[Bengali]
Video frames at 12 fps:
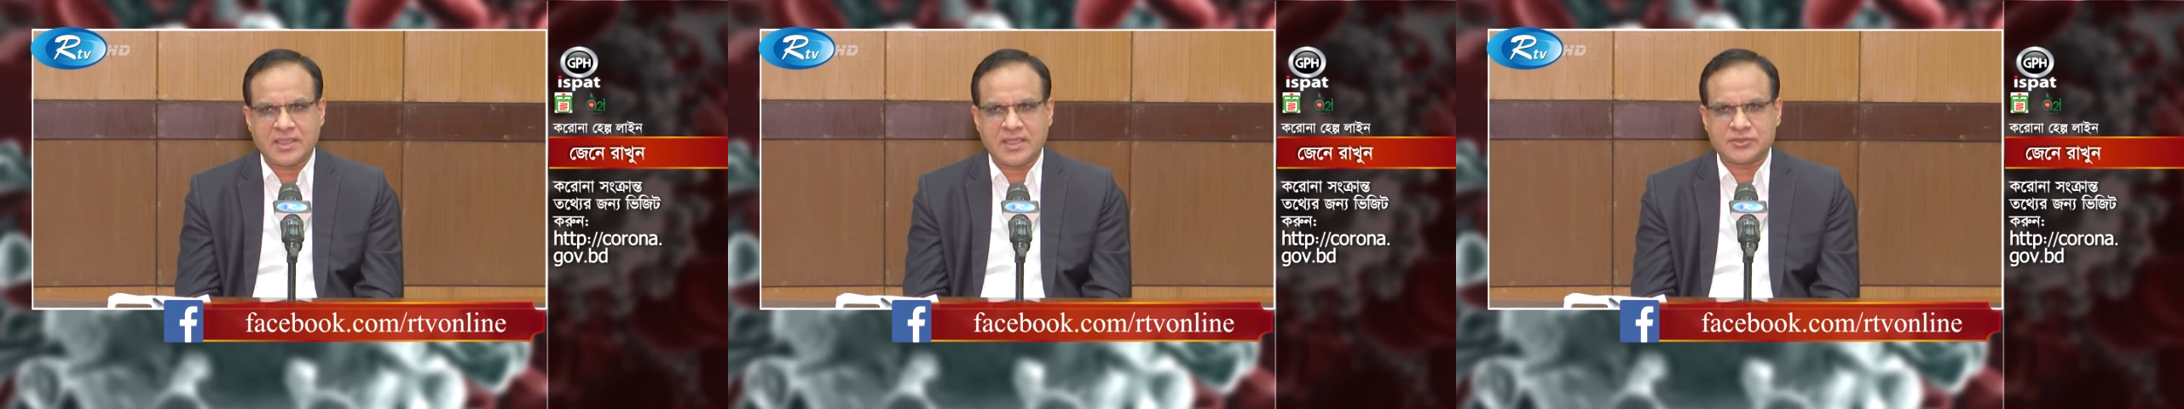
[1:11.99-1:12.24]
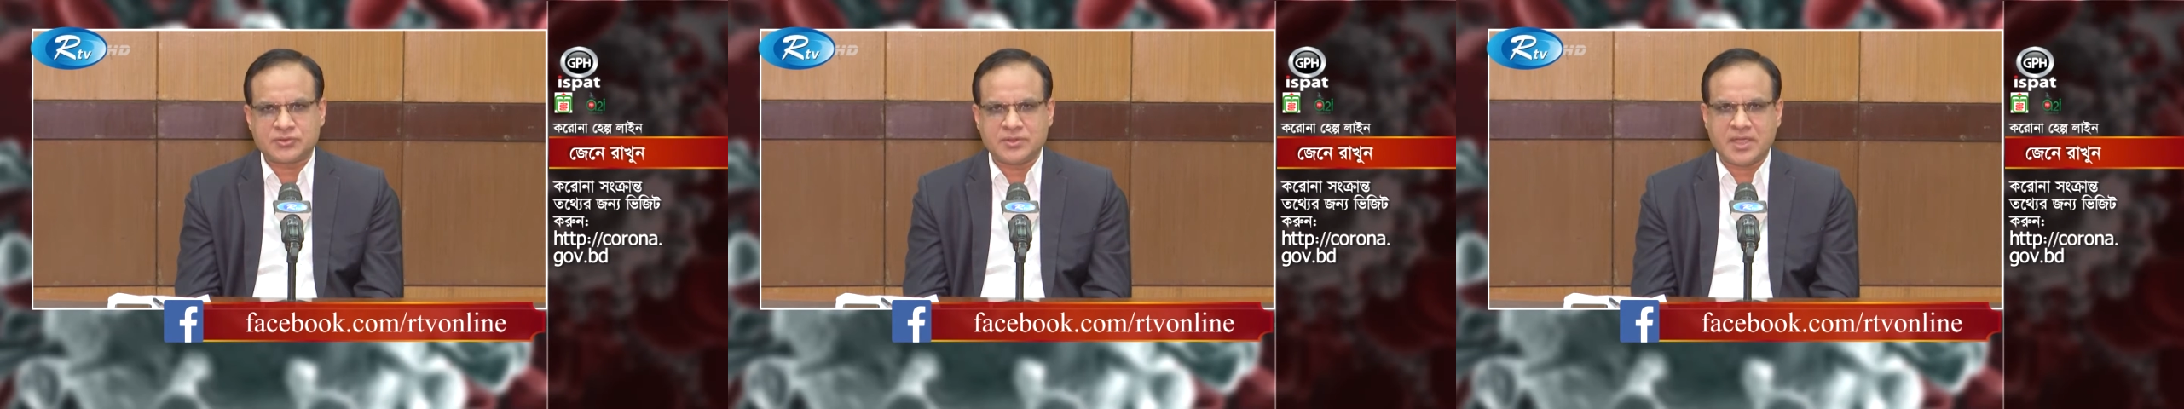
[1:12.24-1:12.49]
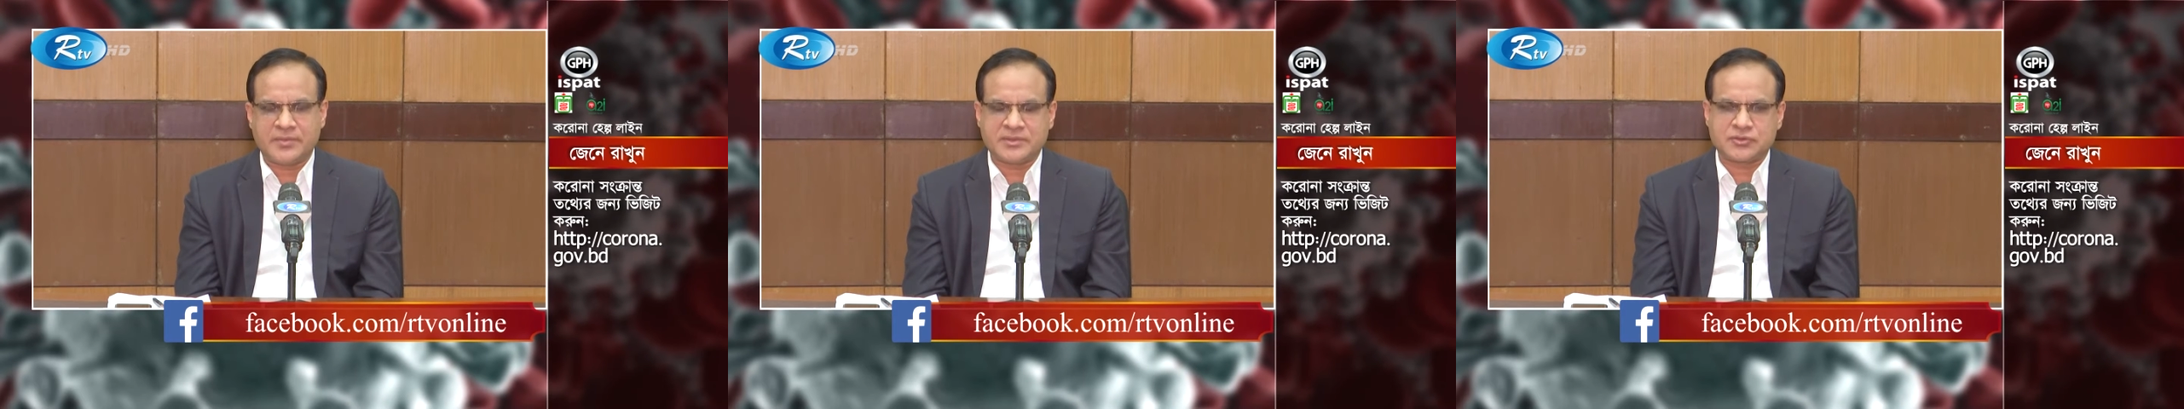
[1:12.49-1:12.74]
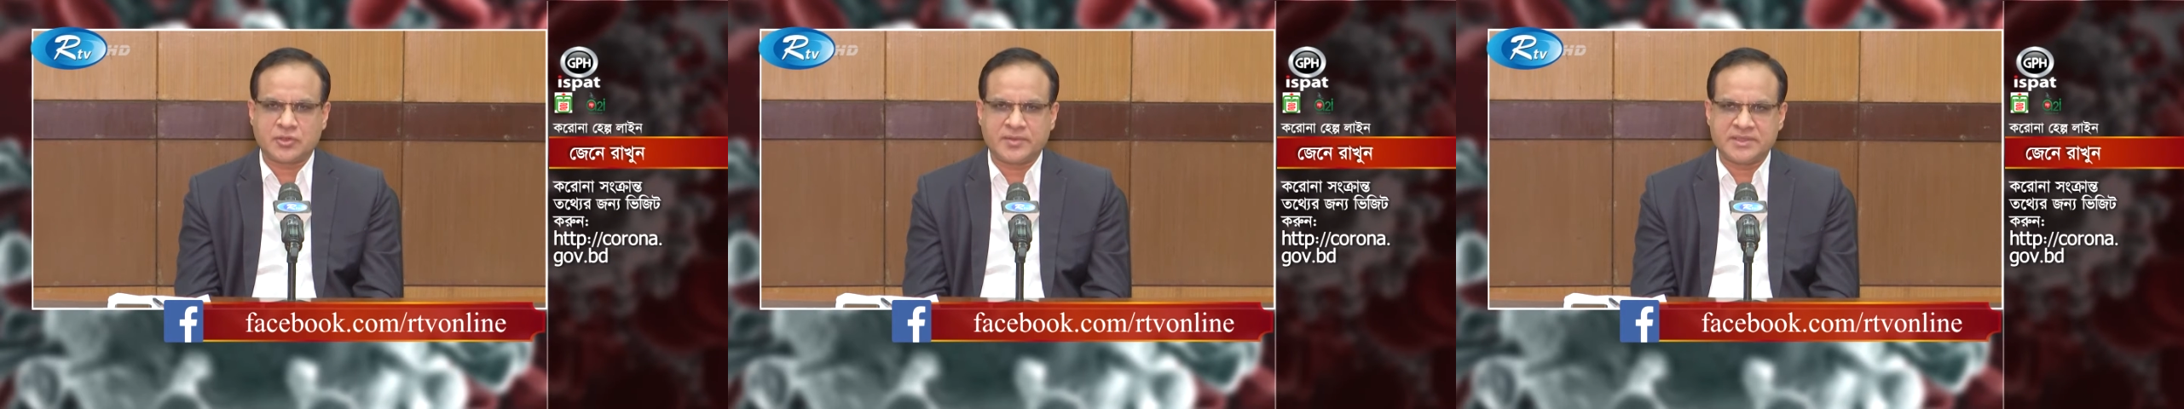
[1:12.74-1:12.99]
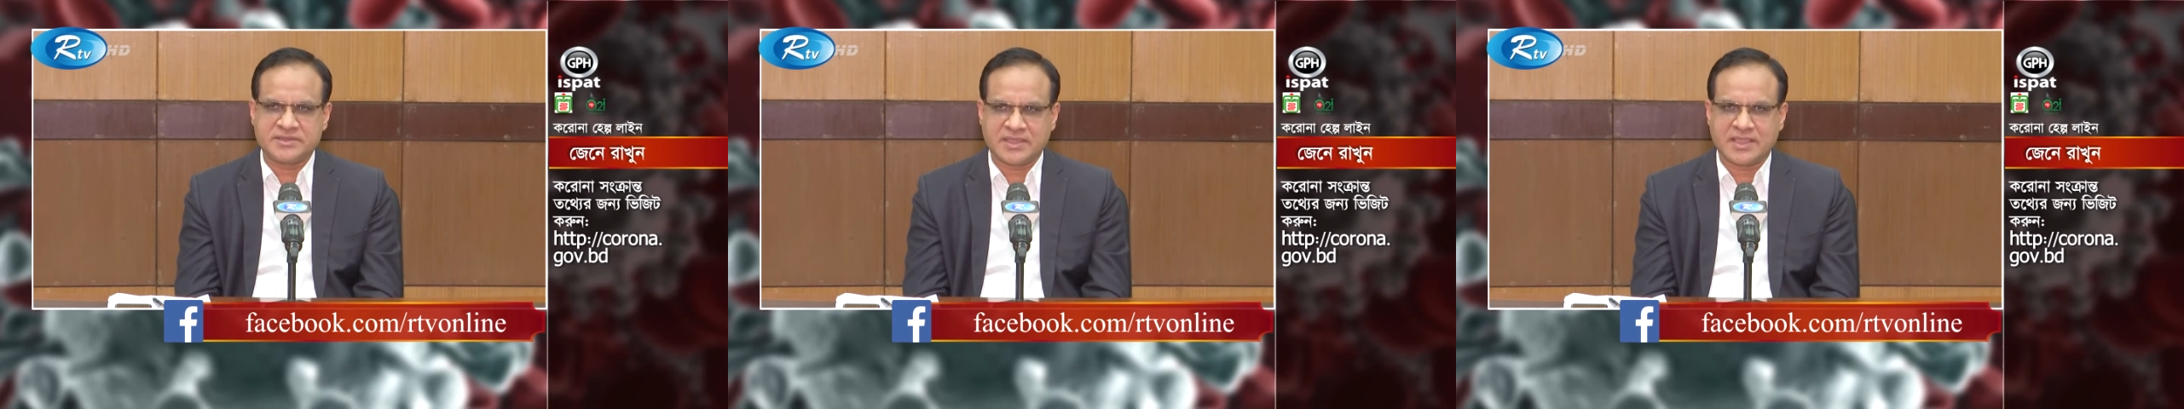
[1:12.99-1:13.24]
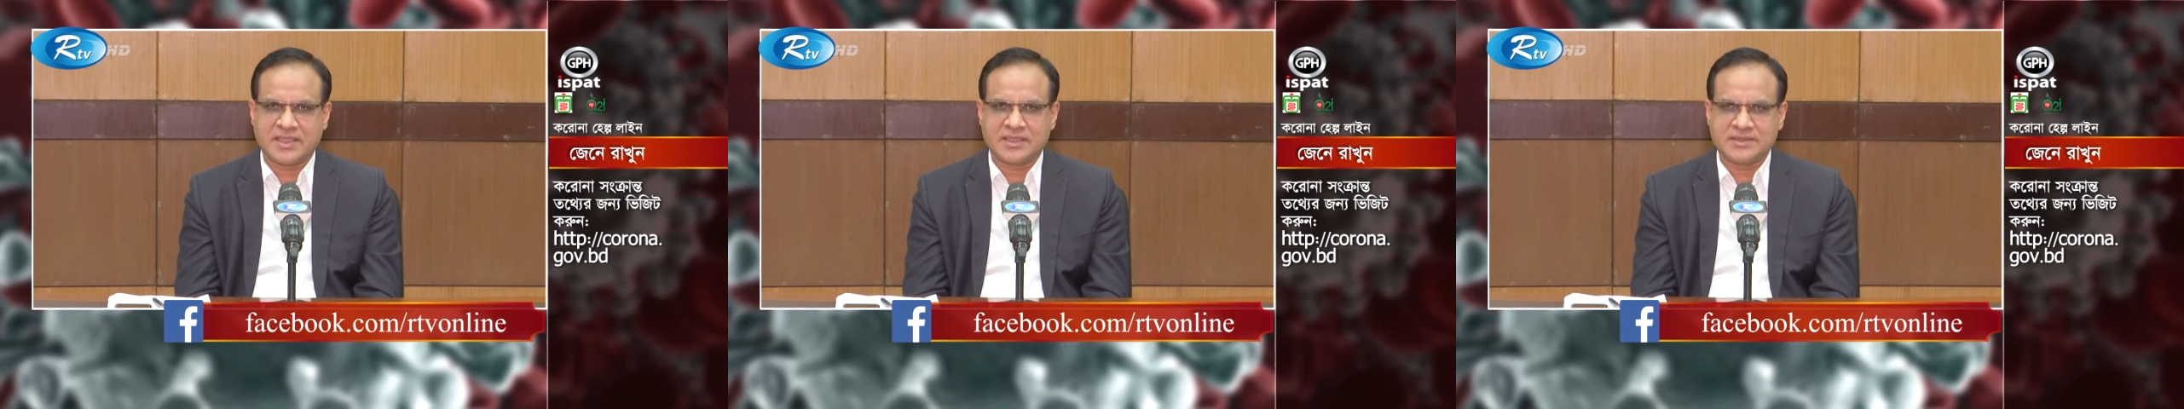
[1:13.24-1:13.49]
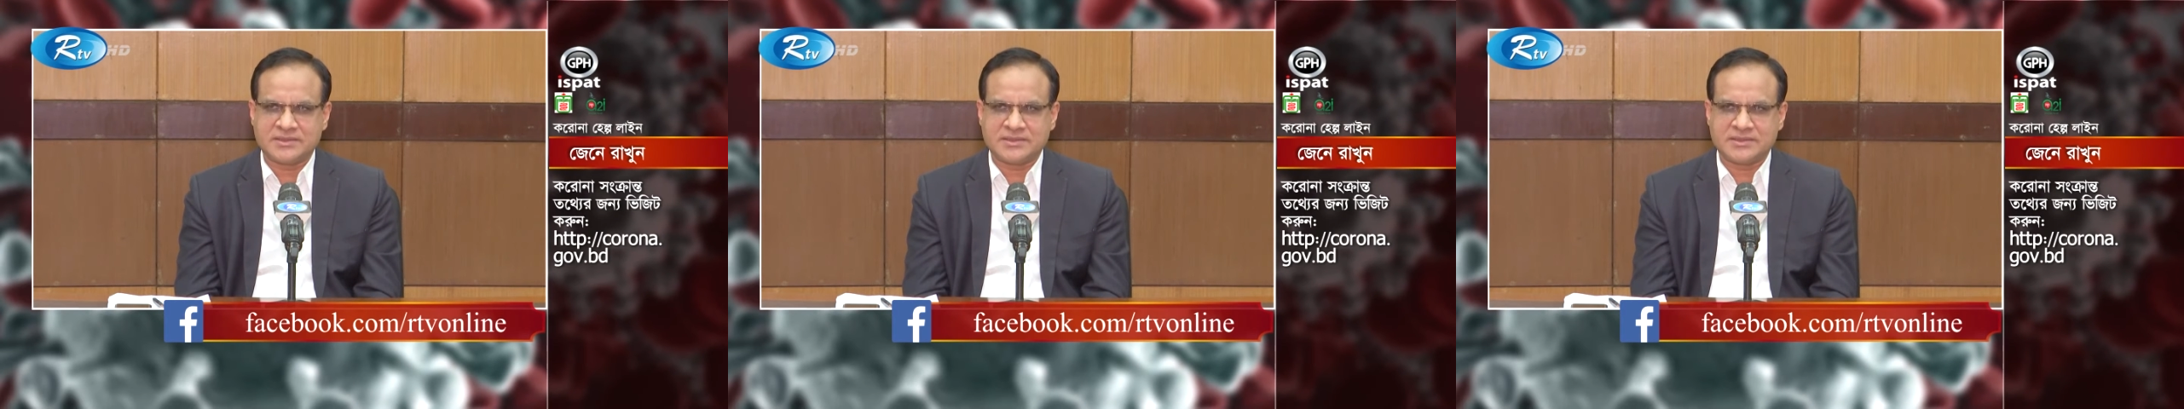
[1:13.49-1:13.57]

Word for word: আসলে আমাদের সবারই জানা